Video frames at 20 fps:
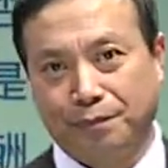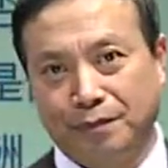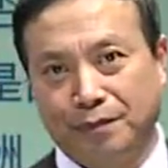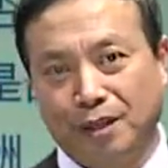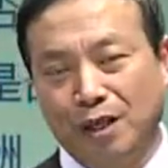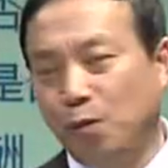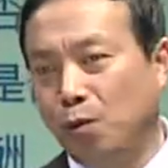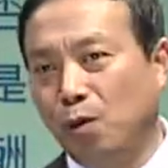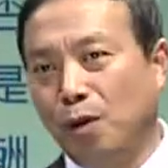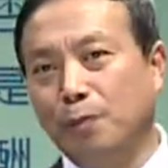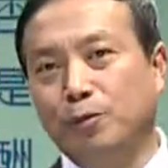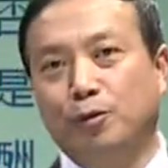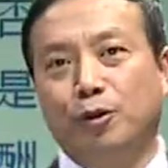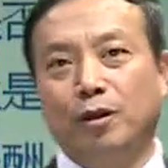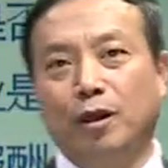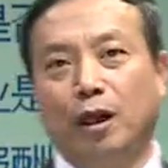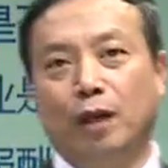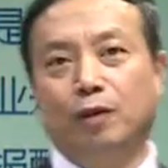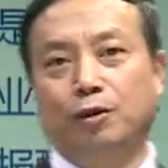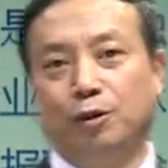因为我们学
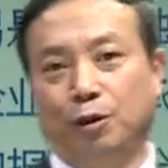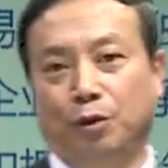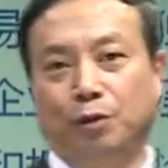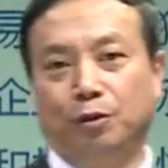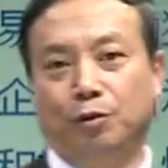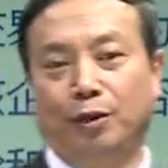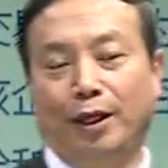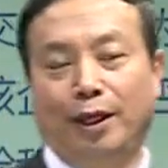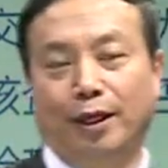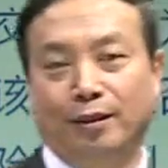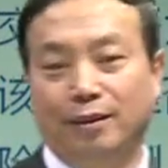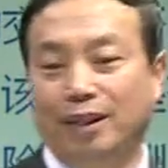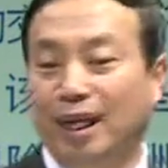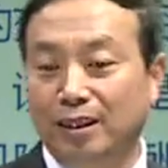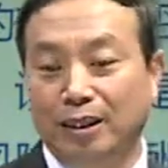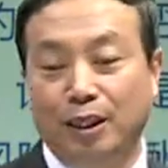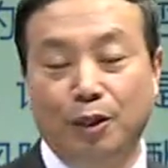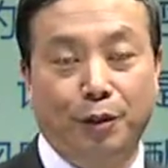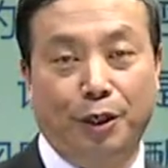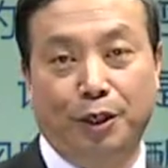校就就这个当
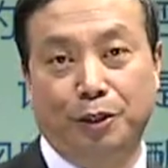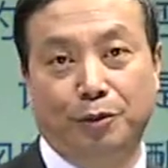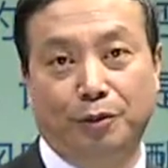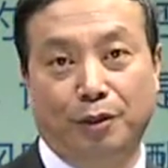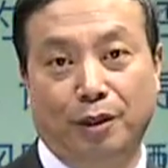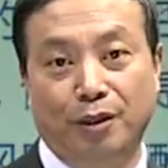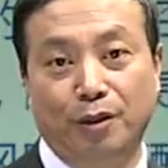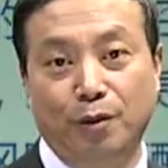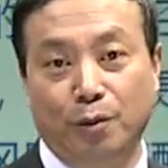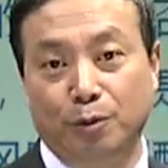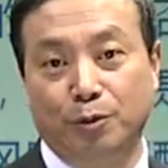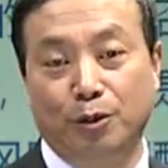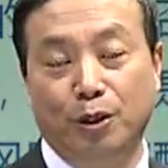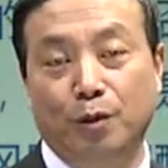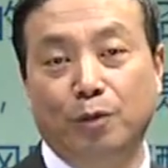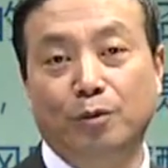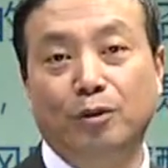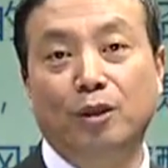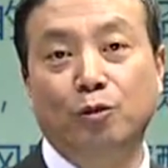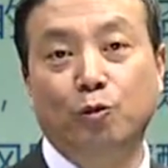天就可以收到，因为我们学
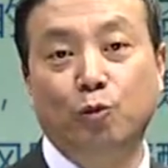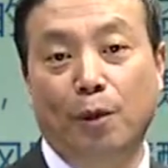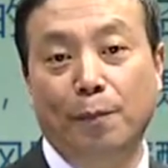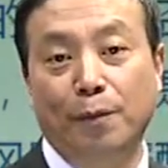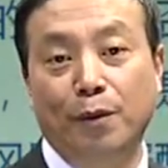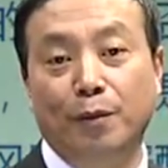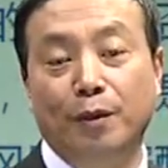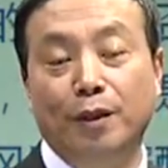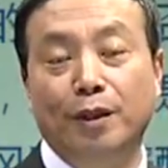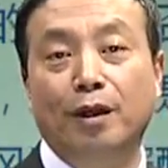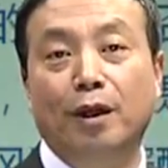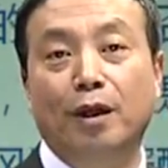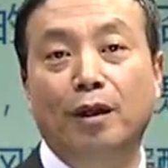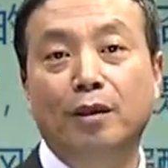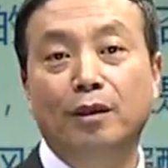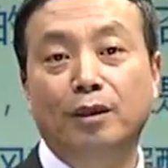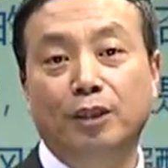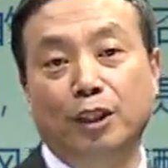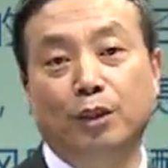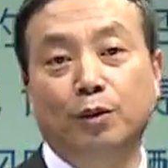校专门有一个
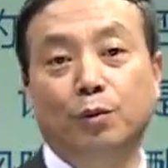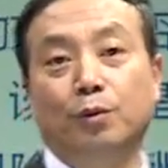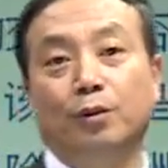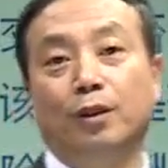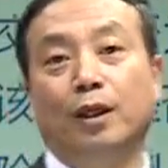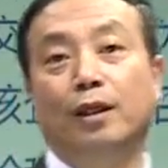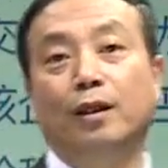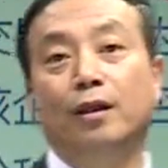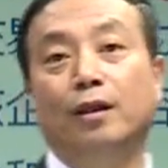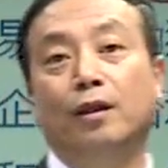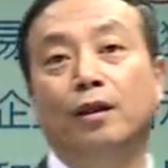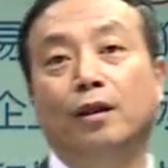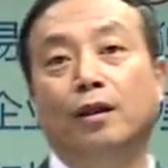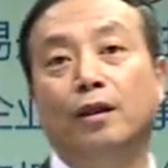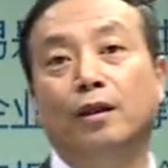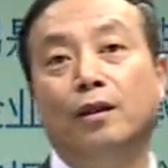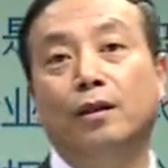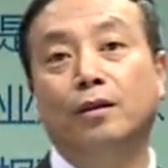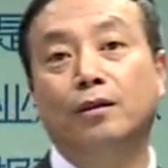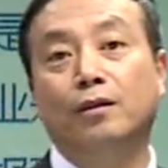京东的一
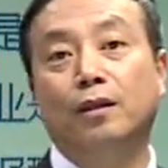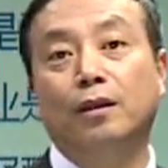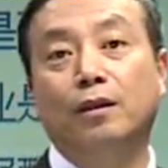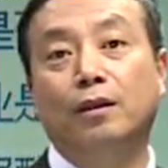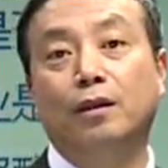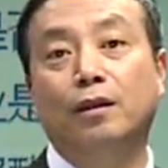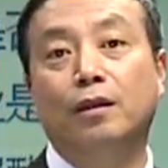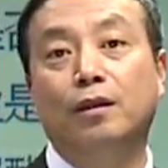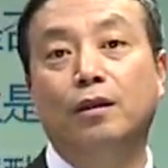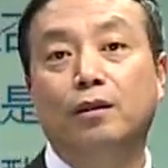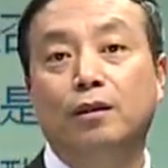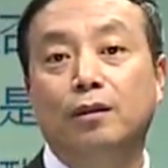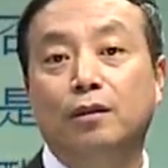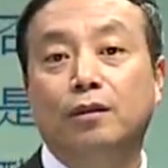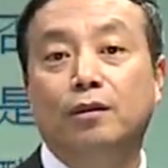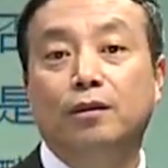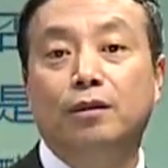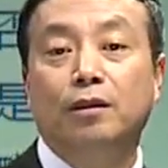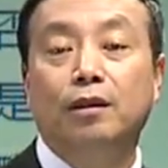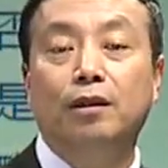个这个
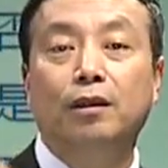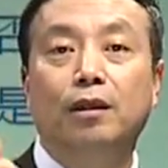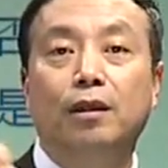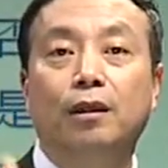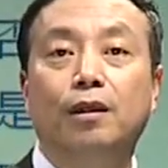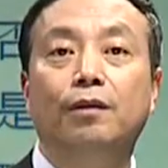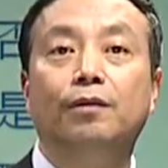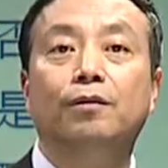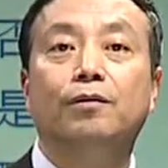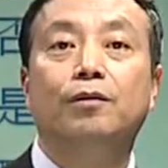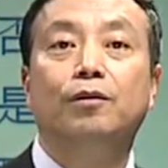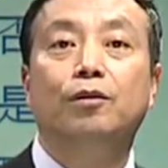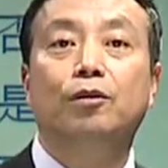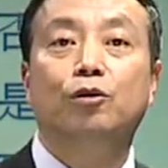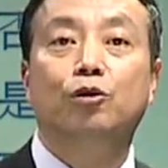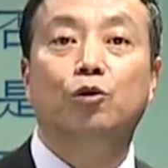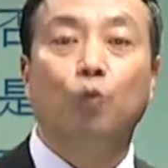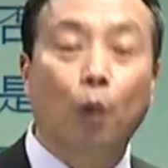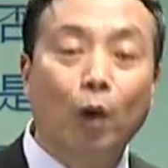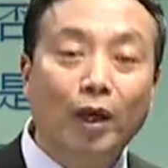一个
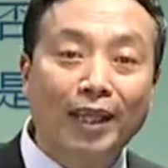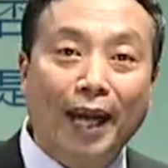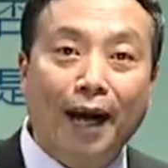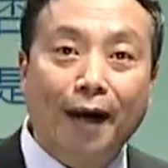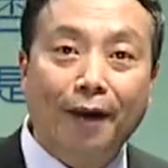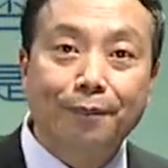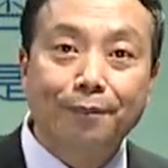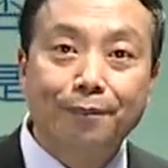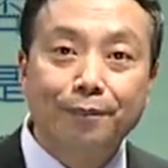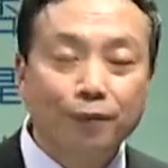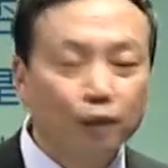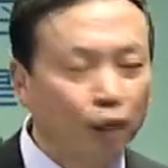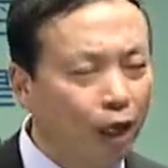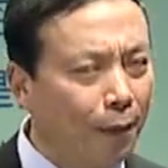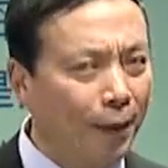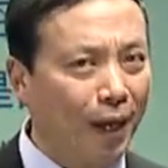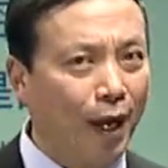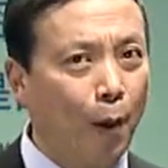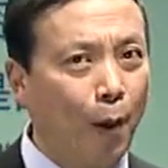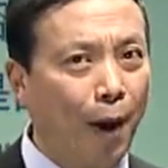送货点特
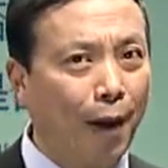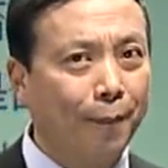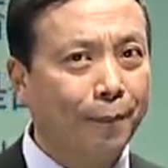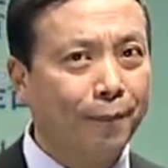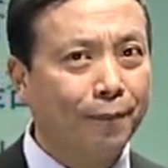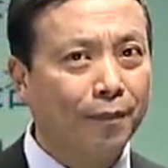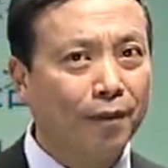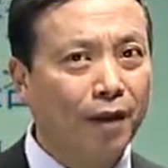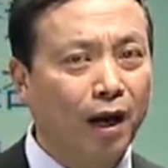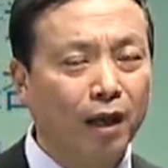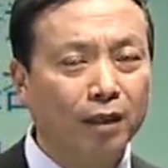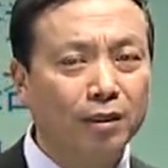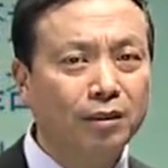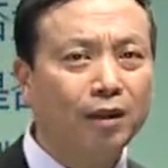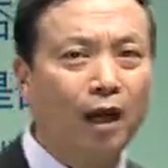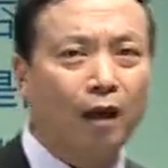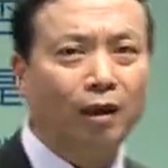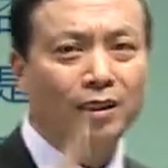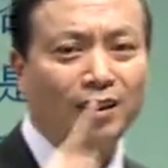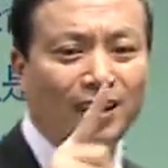别快。啊！你
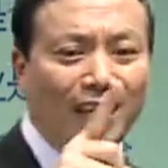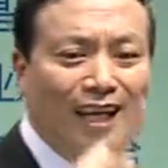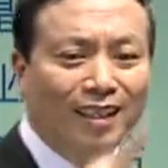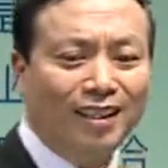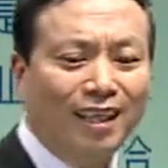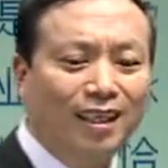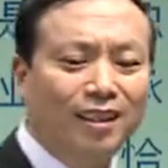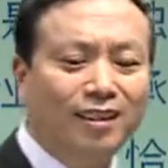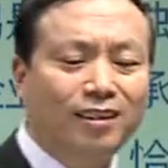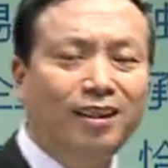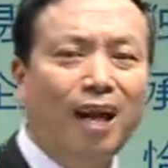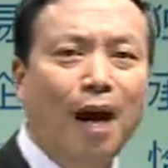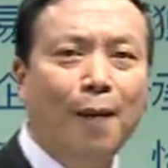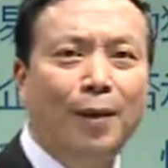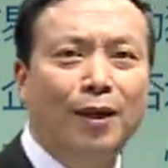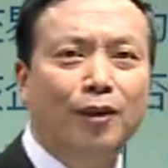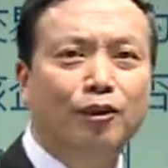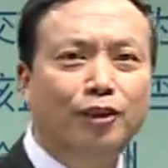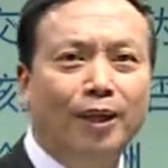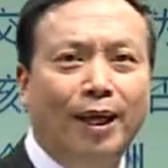早上下单了，下
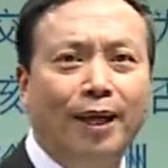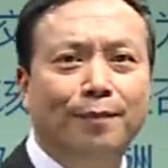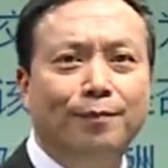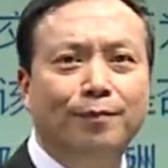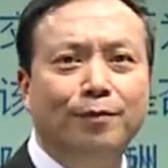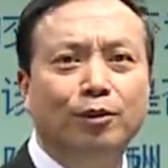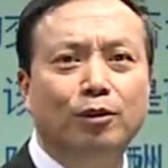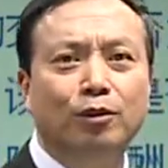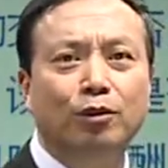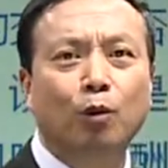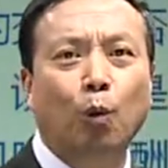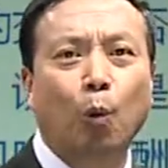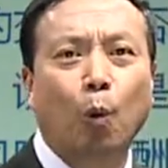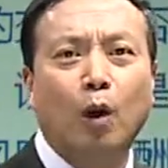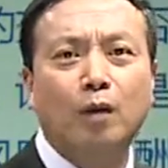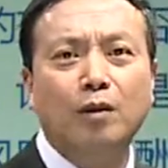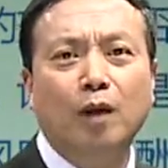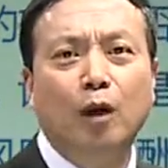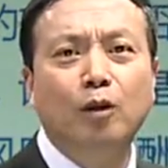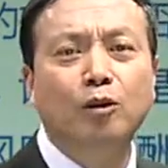班之前
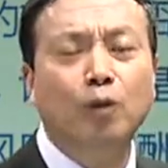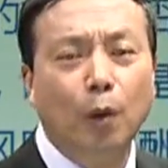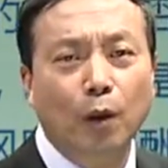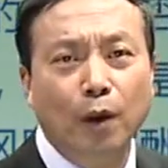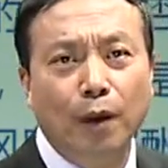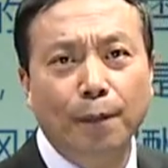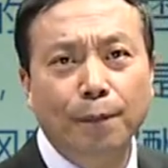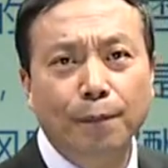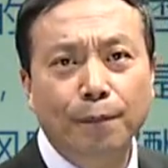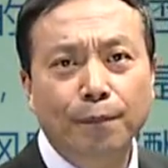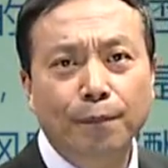货到手了。